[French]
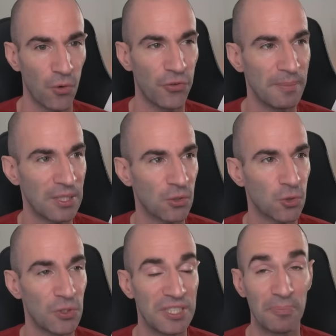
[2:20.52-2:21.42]
On file maintenant
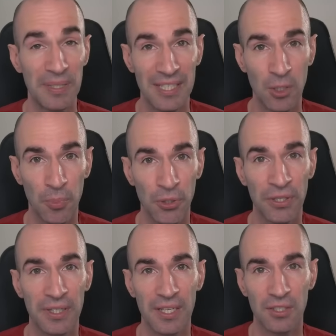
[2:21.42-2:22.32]
sur le site PC
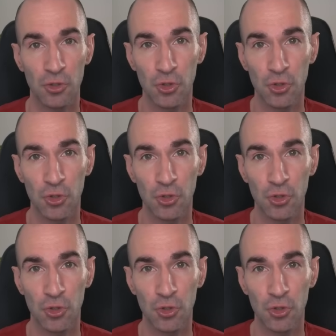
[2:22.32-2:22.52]
Component Test,